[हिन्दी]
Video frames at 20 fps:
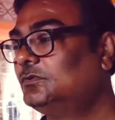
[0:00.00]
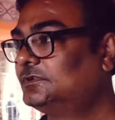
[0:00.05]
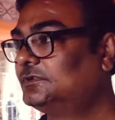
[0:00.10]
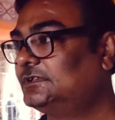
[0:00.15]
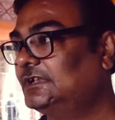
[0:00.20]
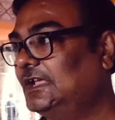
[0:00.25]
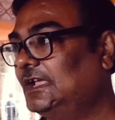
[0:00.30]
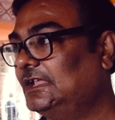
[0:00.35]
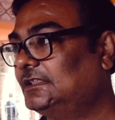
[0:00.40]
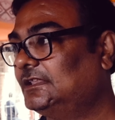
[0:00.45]
दूर
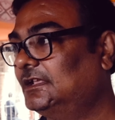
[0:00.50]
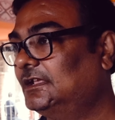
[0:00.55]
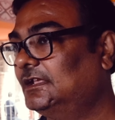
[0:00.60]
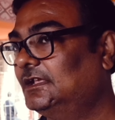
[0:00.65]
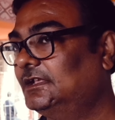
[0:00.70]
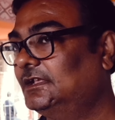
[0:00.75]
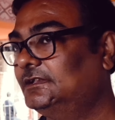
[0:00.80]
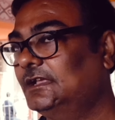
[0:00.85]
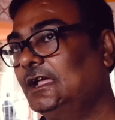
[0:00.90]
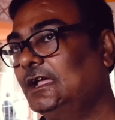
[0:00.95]
से आते
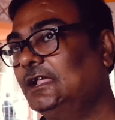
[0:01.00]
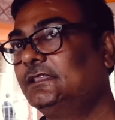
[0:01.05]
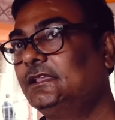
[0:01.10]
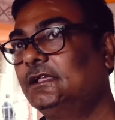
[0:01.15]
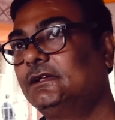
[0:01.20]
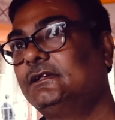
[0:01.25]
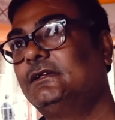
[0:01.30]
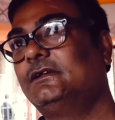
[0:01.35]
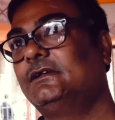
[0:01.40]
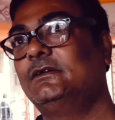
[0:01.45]
हैं जहाँ
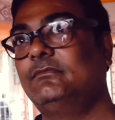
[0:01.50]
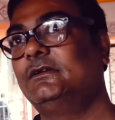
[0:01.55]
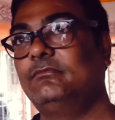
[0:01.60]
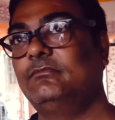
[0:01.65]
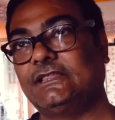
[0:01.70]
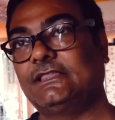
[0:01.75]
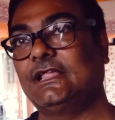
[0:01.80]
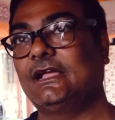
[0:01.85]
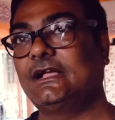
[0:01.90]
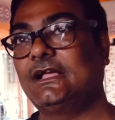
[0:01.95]
तक
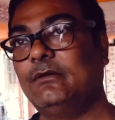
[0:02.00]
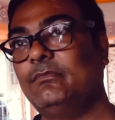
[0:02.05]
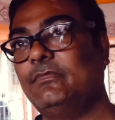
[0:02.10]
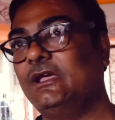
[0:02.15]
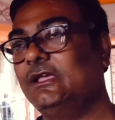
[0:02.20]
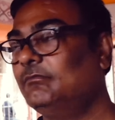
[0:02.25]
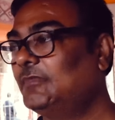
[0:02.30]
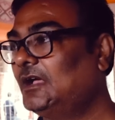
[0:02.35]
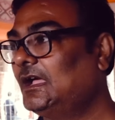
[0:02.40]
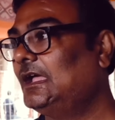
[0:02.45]
माता का
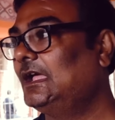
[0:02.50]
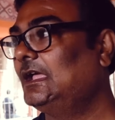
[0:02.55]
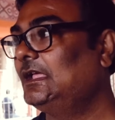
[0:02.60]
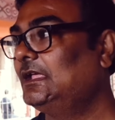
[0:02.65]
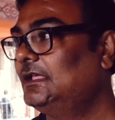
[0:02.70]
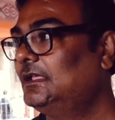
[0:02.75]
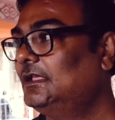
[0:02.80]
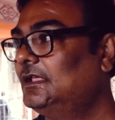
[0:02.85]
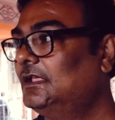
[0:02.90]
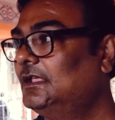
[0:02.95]
महिमा है
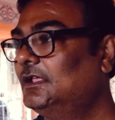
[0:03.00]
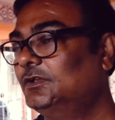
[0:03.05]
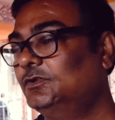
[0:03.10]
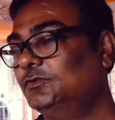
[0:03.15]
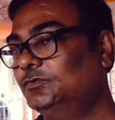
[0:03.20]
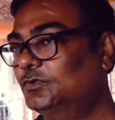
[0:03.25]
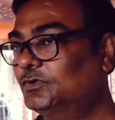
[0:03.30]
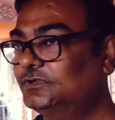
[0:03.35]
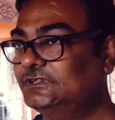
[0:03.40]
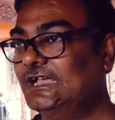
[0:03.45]

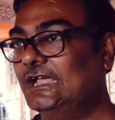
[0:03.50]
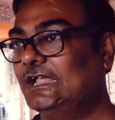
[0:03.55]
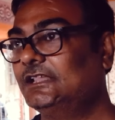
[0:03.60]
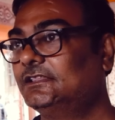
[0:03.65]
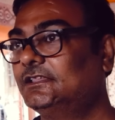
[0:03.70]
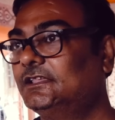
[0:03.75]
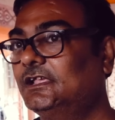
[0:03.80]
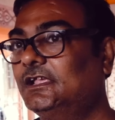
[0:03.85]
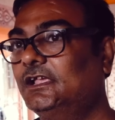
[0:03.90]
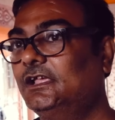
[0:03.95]
हाँ। जो
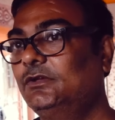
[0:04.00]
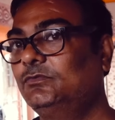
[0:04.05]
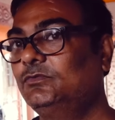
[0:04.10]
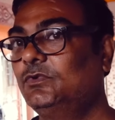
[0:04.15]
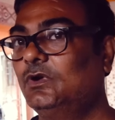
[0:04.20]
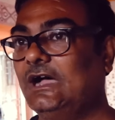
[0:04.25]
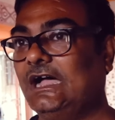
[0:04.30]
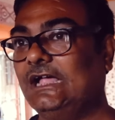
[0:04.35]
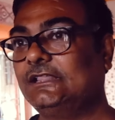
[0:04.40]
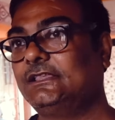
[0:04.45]
जानते हैं
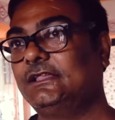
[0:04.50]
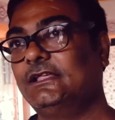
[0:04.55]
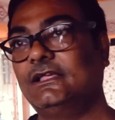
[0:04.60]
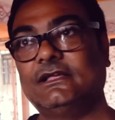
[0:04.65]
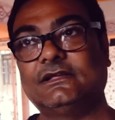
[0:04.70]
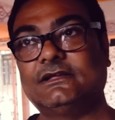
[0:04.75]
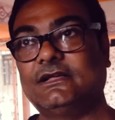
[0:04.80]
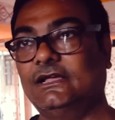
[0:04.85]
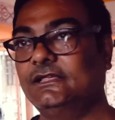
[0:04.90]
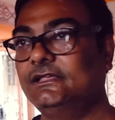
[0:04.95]
वो आते
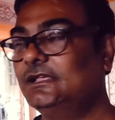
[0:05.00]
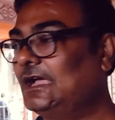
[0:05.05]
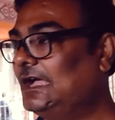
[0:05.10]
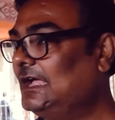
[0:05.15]
हैं कहीं